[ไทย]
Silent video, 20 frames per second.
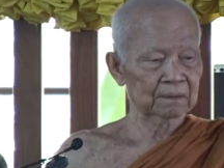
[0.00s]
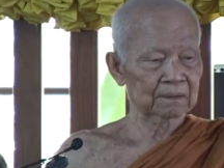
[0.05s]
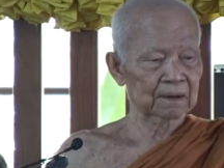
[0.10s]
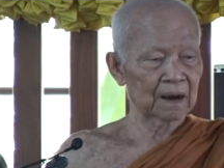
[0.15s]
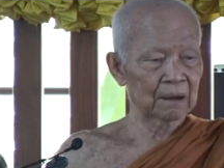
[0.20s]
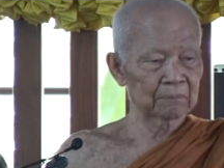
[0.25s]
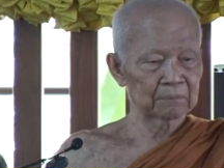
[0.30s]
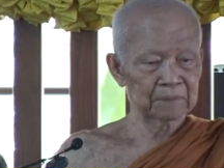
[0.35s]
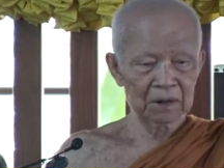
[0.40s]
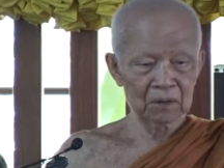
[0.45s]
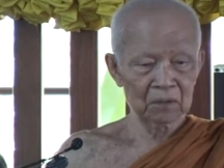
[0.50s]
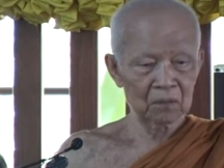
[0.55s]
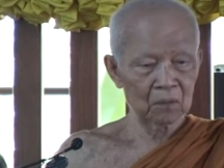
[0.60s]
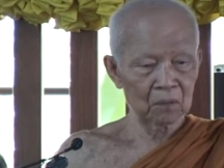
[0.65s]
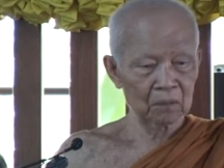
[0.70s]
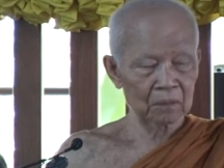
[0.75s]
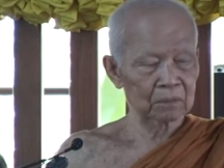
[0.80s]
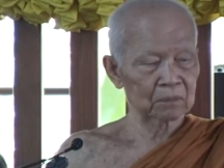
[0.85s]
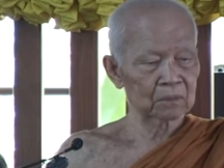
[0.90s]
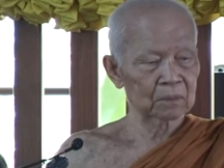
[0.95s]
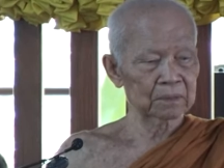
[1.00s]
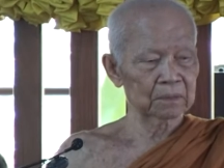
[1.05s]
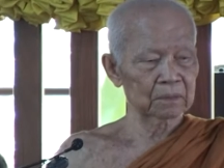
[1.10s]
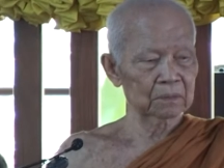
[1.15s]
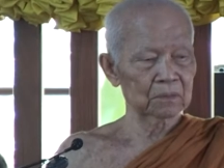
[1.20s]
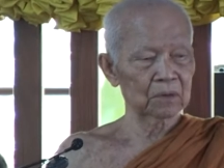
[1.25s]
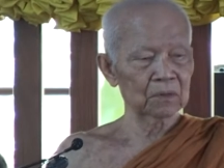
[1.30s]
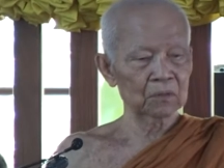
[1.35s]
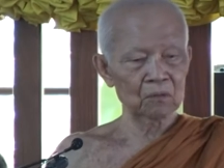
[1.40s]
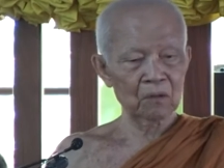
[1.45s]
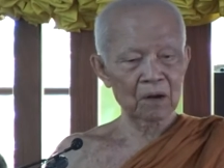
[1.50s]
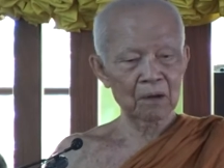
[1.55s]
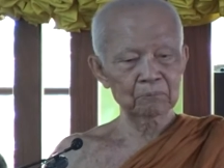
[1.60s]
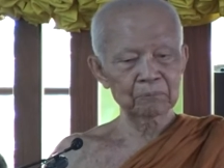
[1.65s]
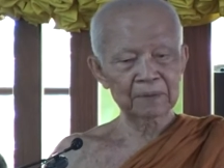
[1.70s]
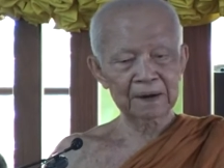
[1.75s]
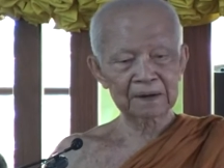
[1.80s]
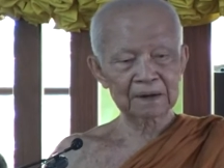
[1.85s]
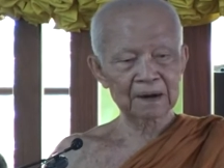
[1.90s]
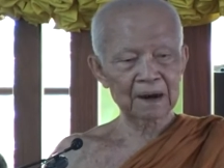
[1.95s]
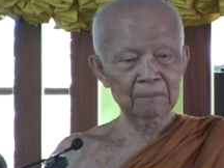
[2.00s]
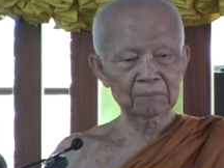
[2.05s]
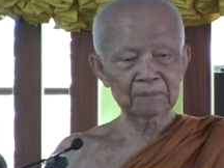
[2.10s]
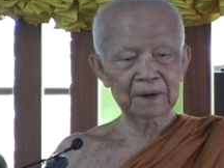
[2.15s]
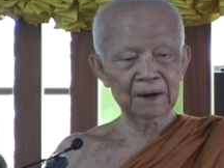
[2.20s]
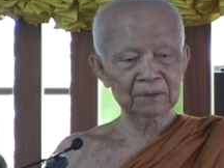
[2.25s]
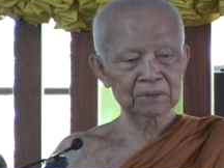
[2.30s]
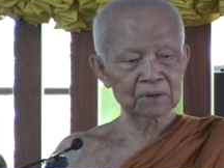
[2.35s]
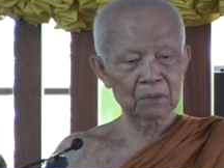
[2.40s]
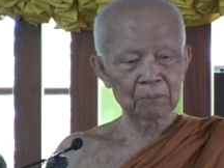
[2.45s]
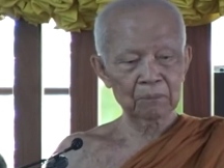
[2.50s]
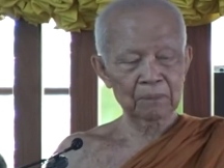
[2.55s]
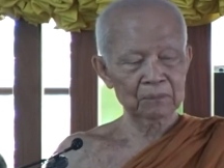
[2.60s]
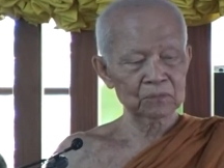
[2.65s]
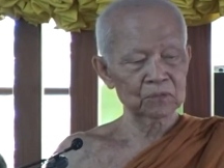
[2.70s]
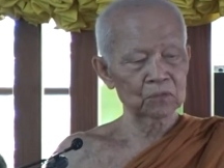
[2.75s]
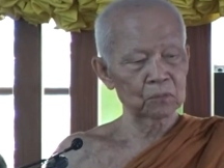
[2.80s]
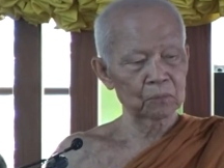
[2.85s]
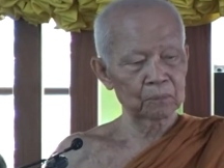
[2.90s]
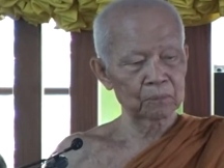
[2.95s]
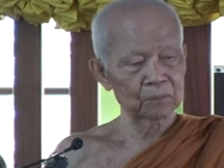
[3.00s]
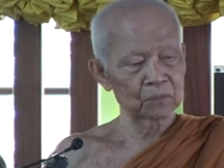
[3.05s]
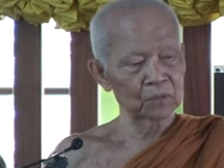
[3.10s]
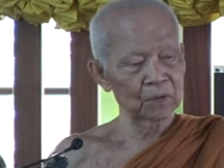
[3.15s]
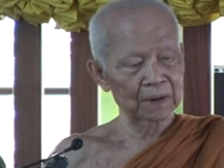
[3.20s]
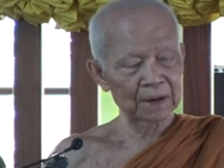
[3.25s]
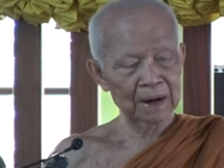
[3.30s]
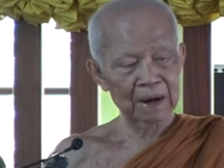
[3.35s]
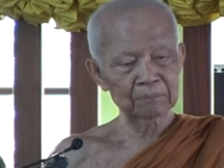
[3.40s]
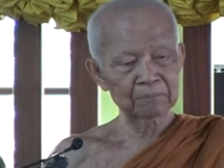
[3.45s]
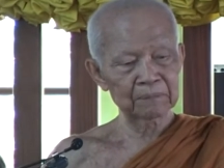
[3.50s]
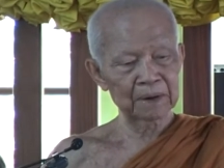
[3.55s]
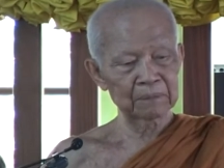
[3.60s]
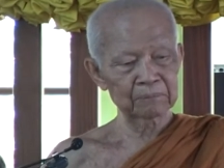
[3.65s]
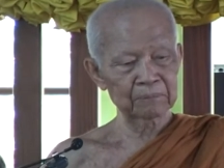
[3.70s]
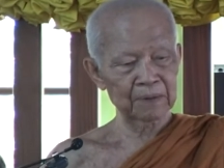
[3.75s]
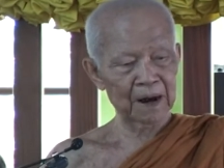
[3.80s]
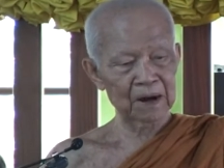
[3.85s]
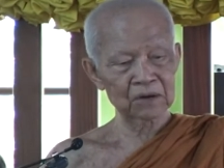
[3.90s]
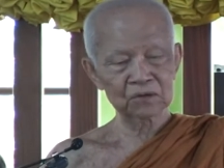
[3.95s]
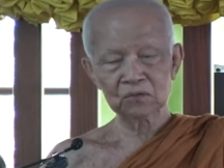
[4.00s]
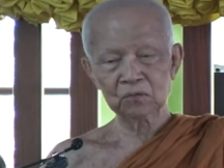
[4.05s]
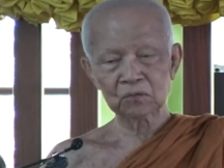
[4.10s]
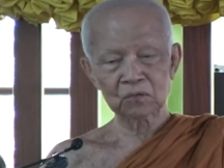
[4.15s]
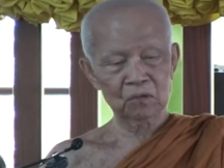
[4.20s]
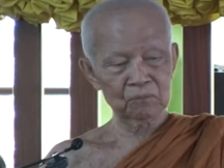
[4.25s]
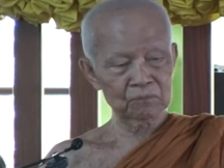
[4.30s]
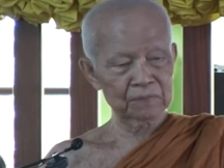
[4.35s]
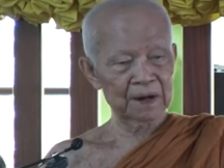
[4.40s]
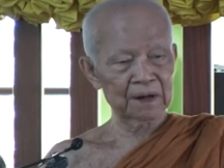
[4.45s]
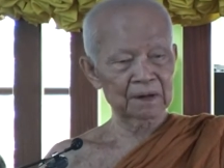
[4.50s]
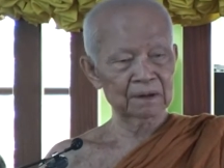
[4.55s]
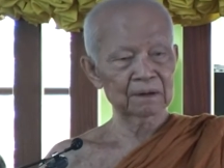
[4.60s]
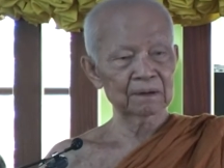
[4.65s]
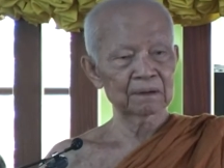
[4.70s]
ถ้ามีโลกด้วยความเป็นธรรมแล้วจะอยู่ด้วยกันเป็นผาสู่ร่มเย็น